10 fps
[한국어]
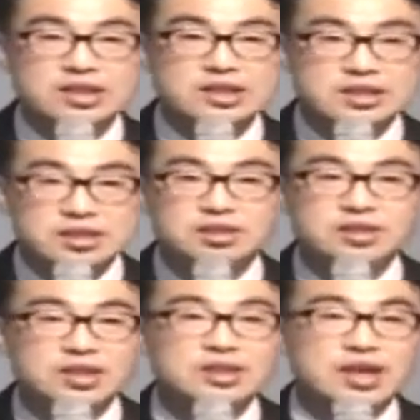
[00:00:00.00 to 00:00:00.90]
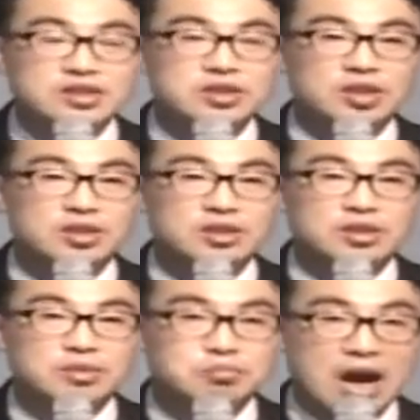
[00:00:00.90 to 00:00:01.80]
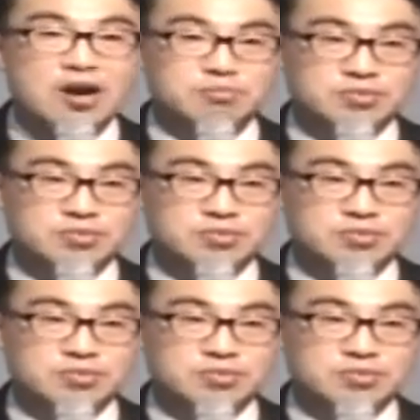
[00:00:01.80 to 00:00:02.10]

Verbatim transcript: 지극히 인간적인 마음.